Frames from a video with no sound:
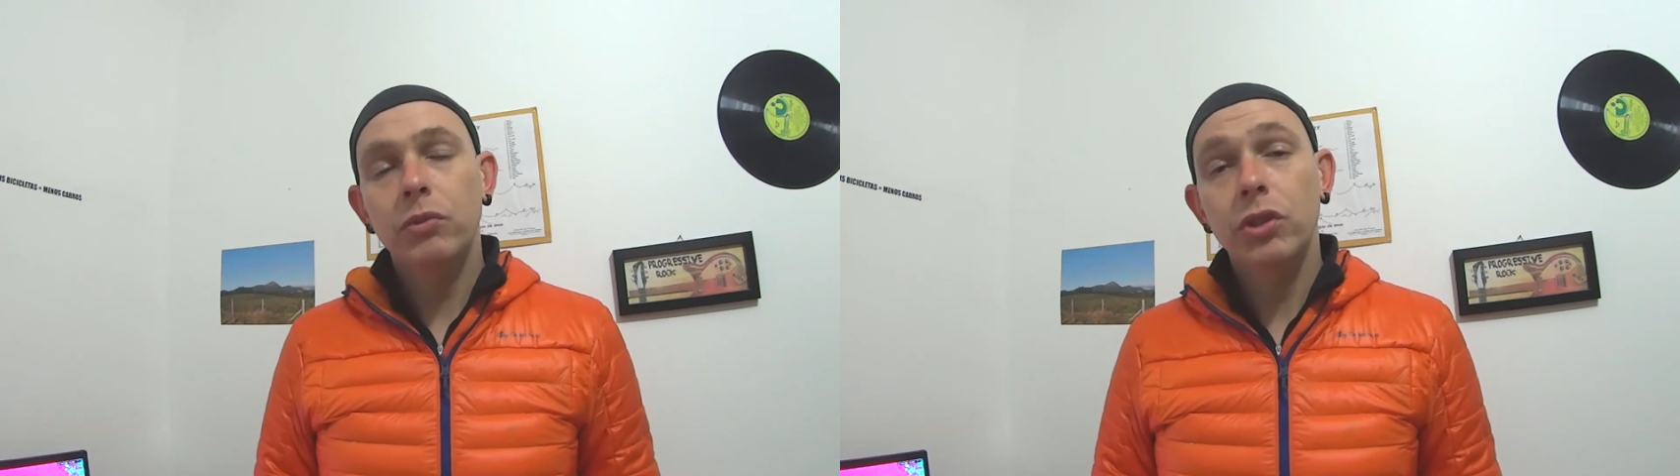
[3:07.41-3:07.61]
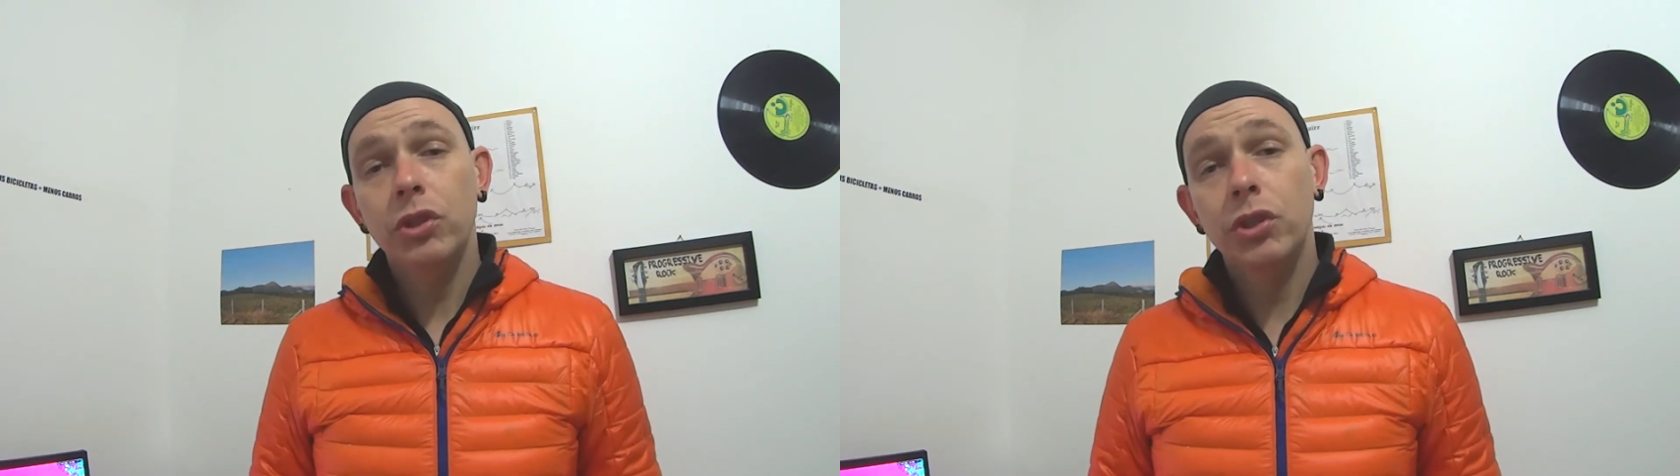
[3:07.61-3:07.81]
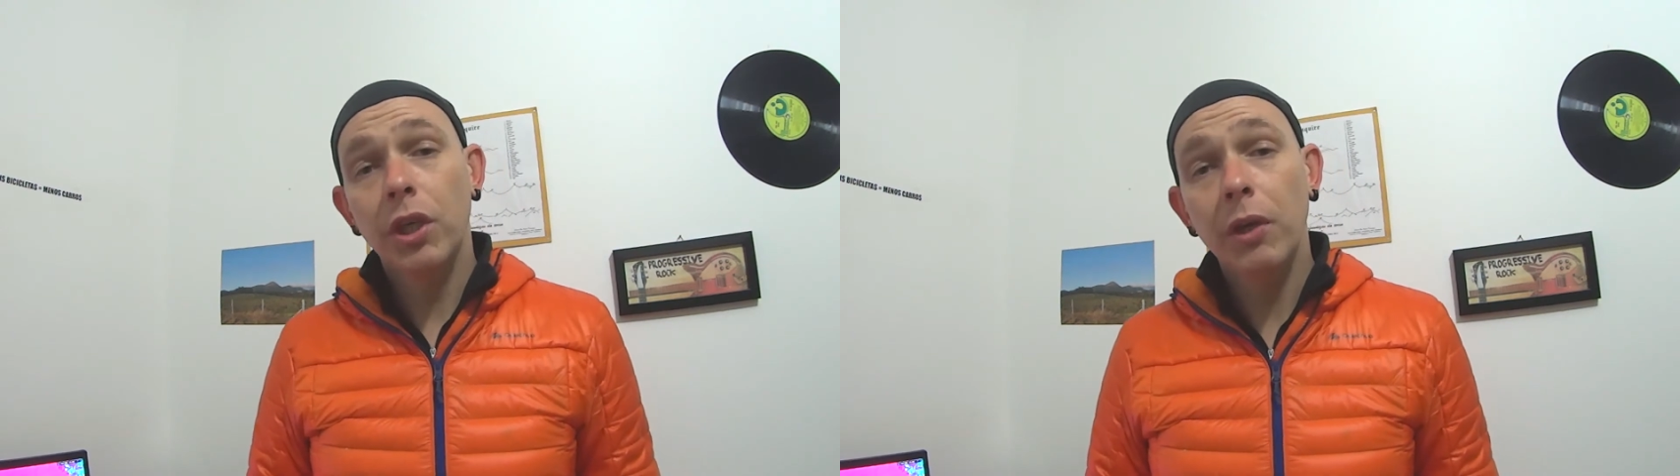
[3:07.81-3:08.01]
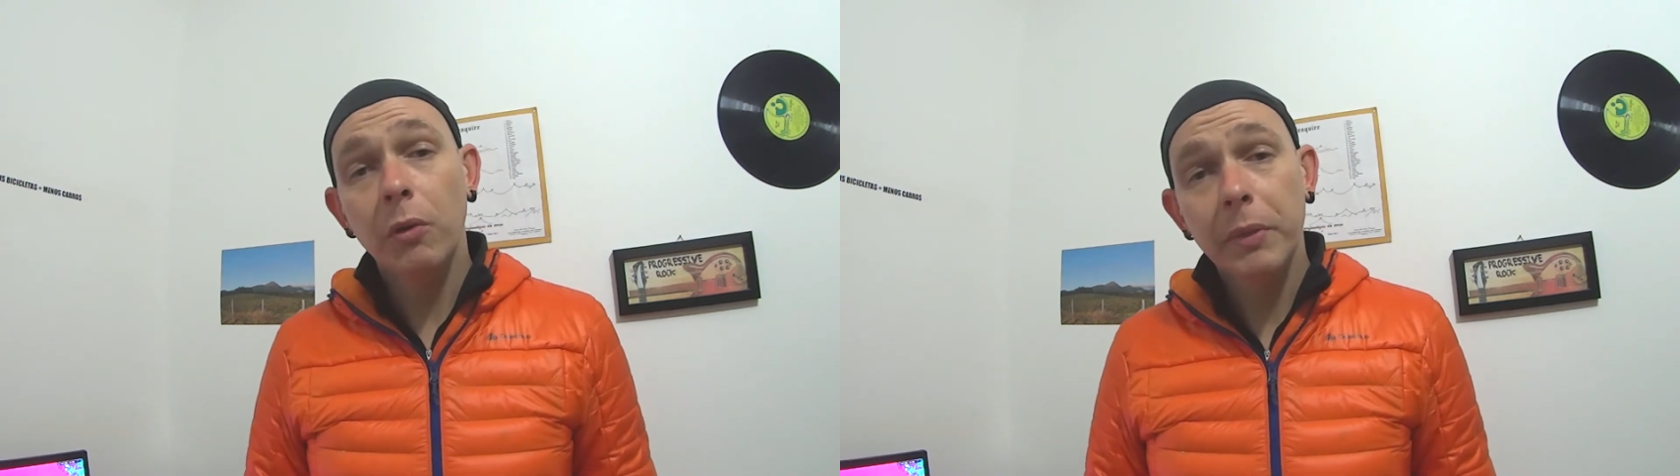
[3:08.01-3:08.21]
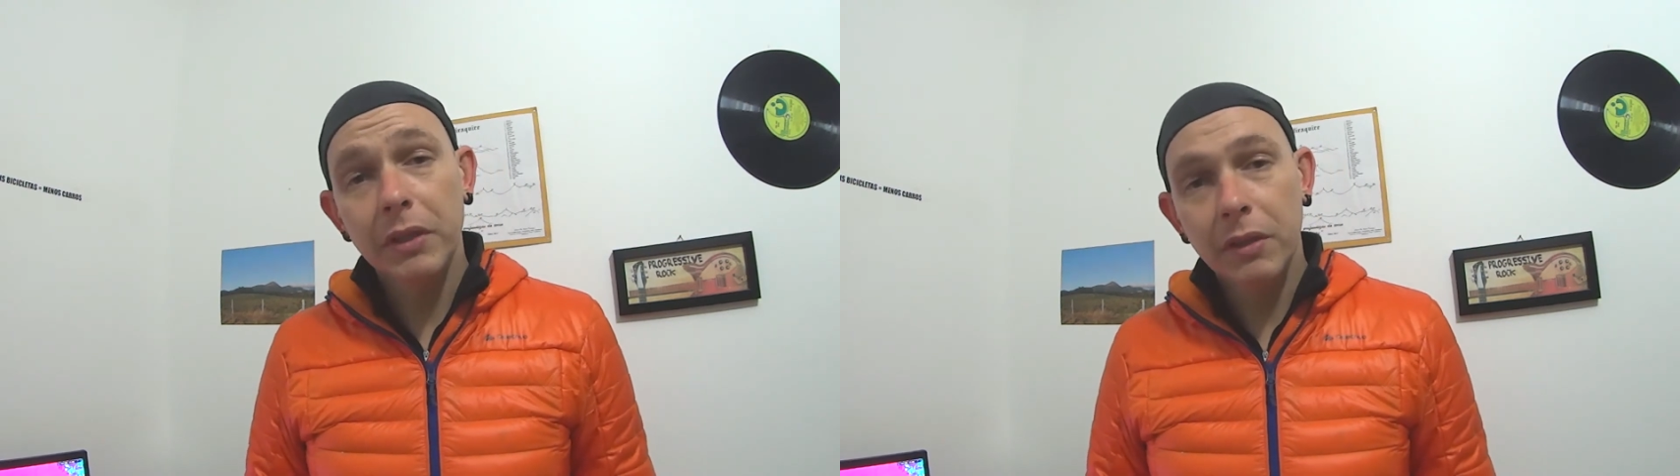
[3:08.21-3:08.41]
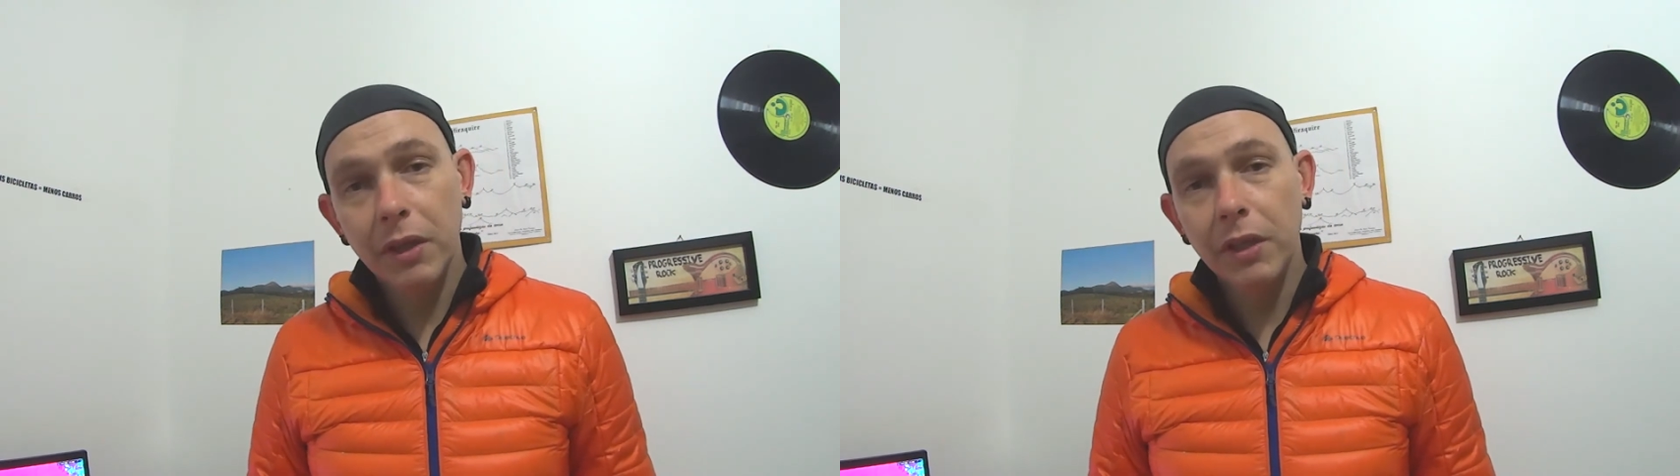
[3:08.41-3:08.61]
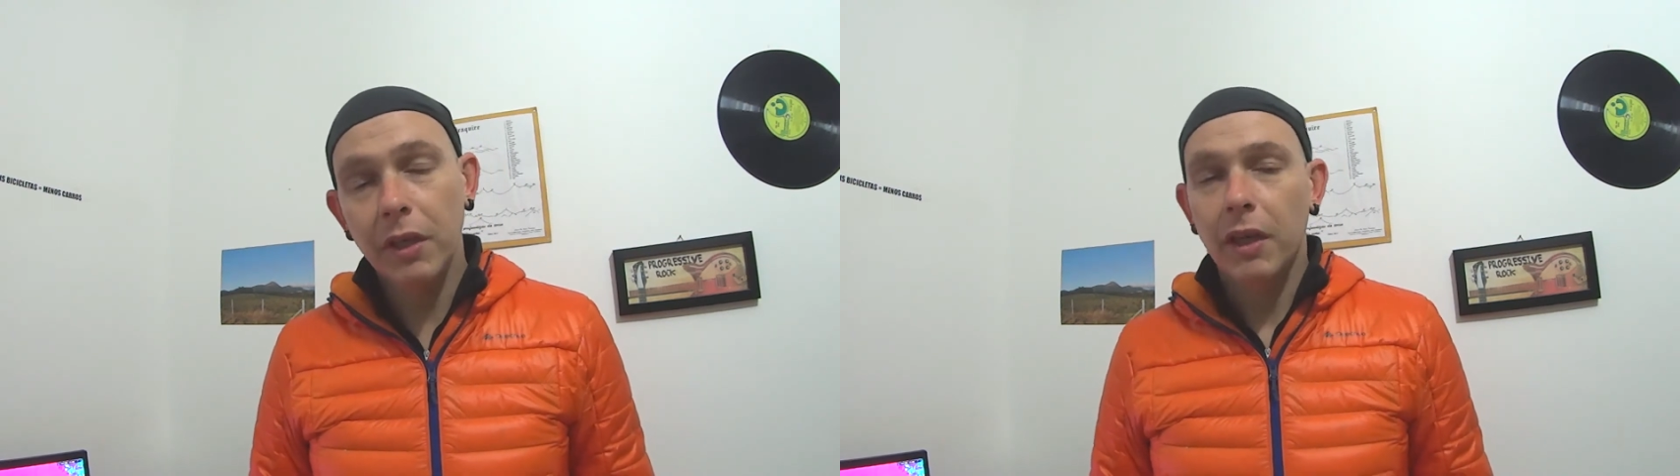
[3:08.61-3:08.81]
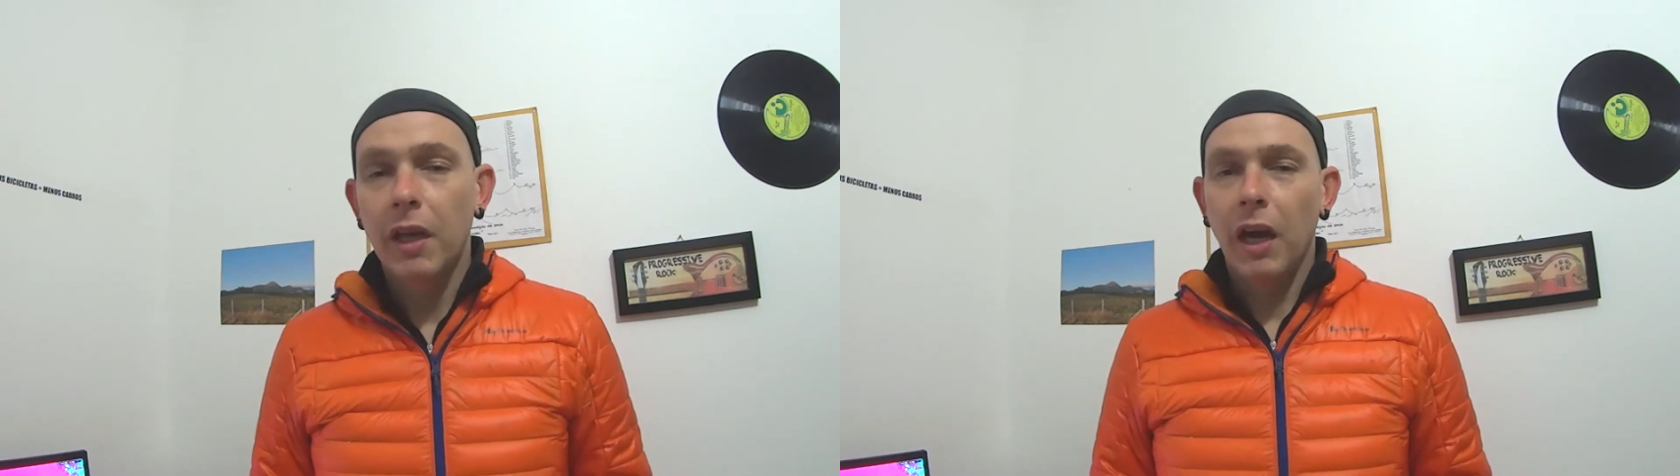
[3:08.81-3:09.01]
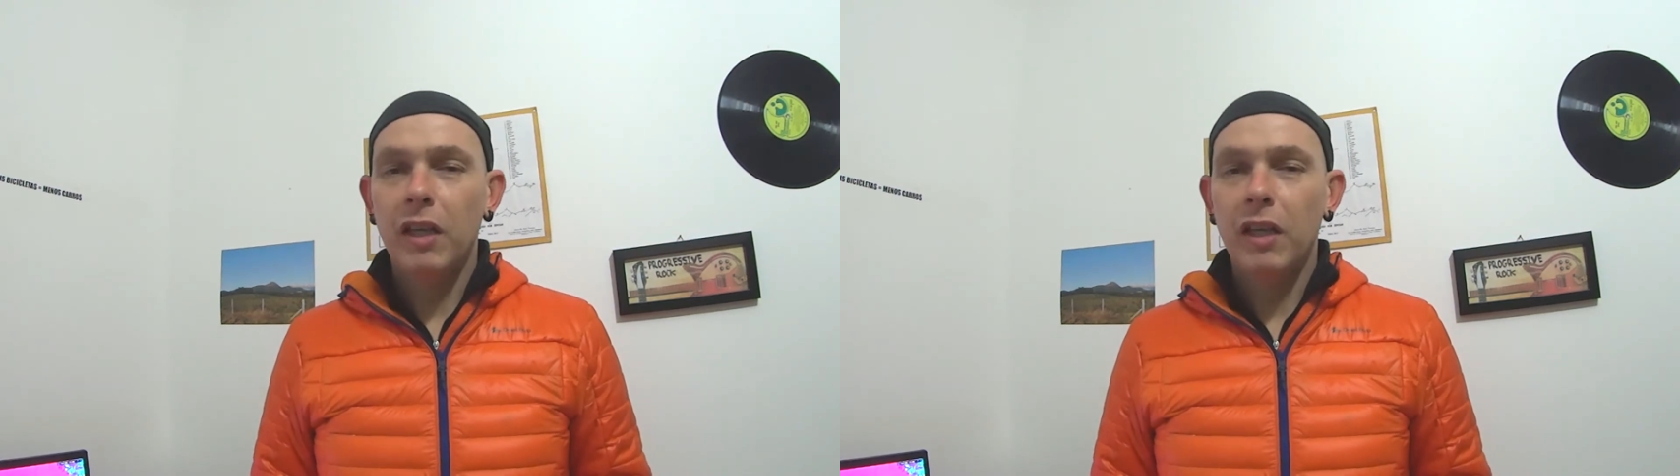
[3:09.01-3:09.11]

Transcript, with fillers: de geometria.